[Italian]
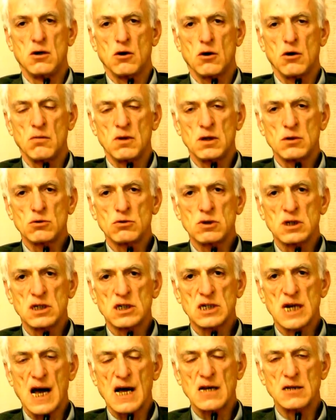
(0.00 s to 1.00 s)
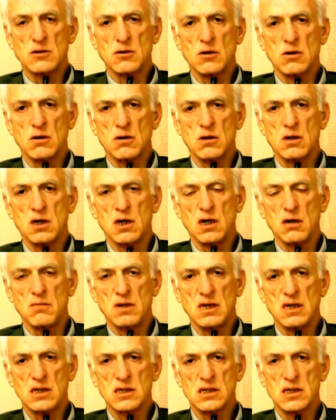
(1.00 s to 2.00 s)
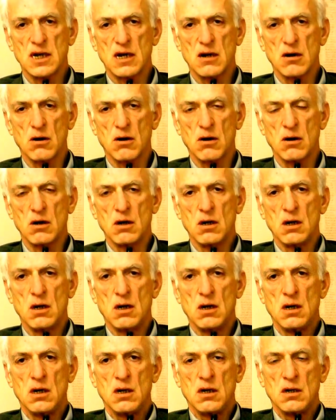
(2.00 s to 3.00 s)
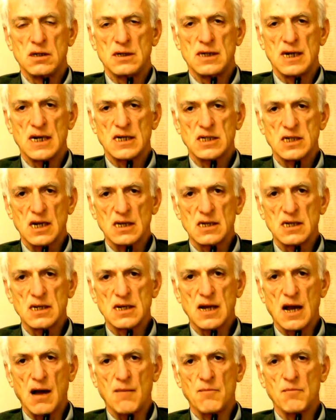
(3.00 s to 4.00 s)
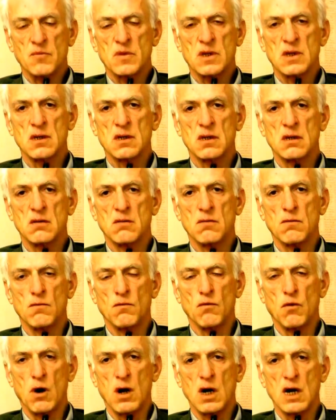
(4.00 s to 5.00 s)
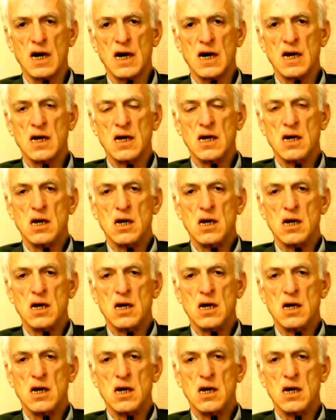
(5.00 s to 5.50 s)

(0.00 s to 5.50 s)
Come tutti sanno, il Ministero della Sanità vuole